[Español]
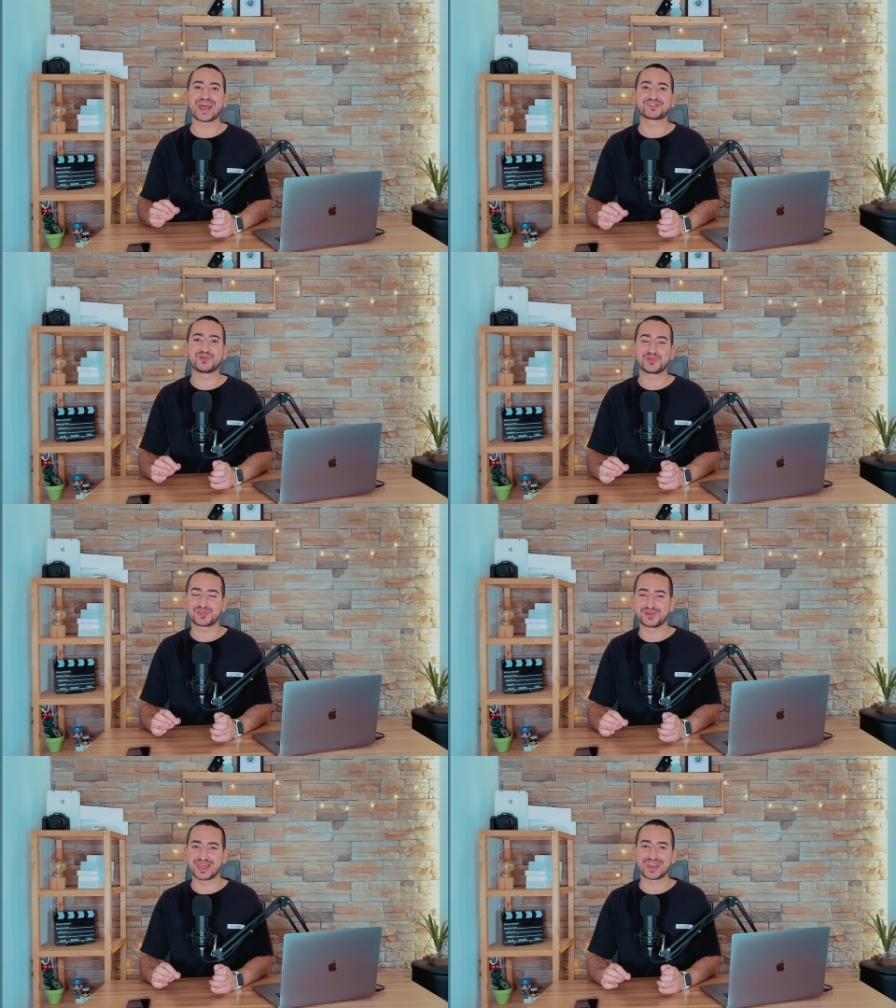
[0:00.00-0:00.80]
a solucionar
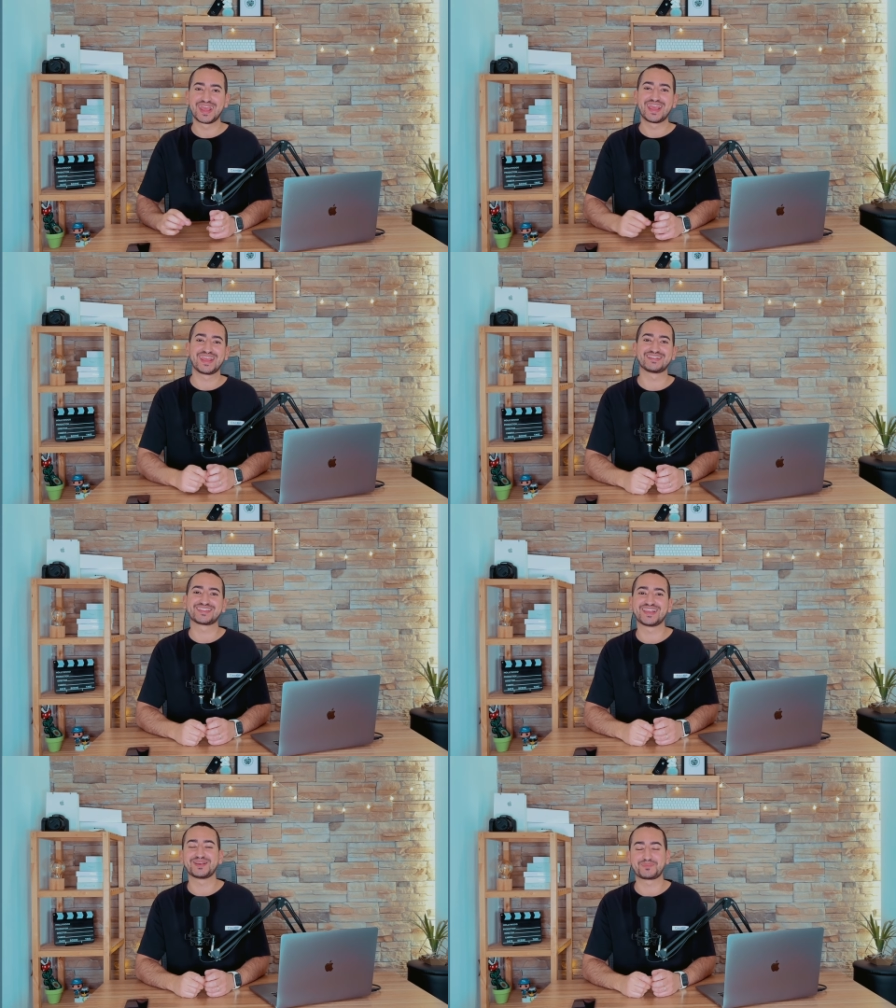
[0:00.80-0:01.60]
solucionar
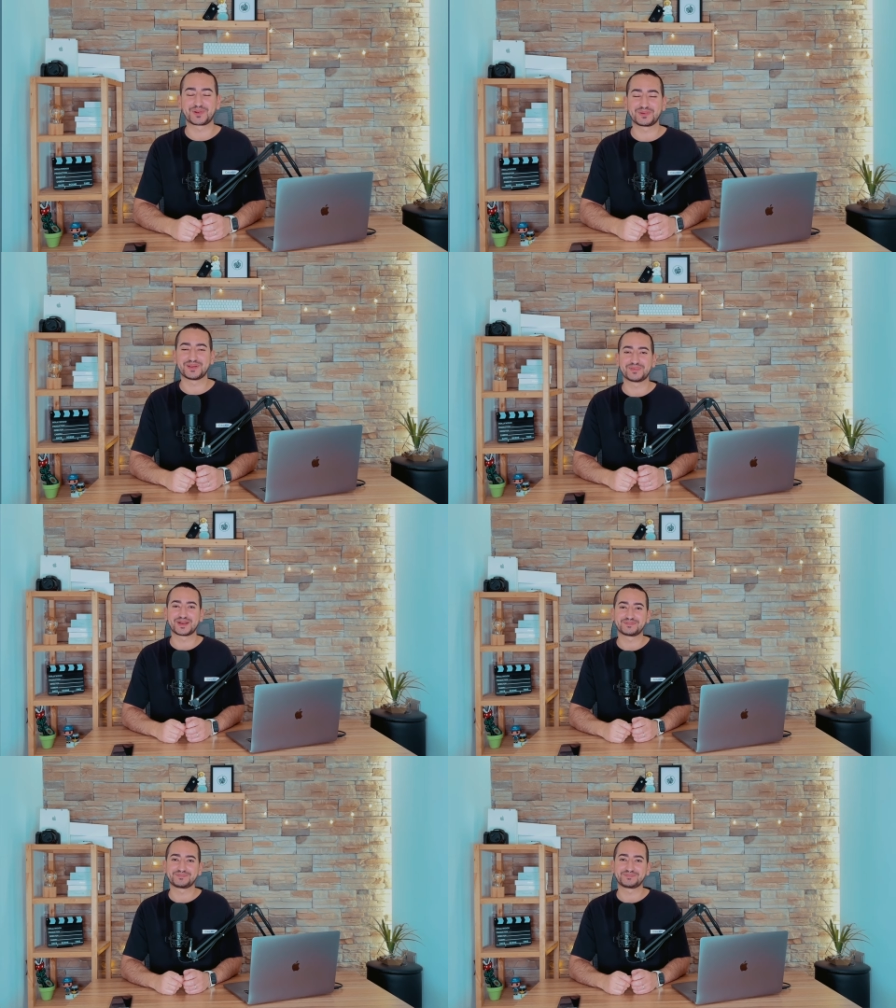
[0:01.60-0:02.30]
este problema.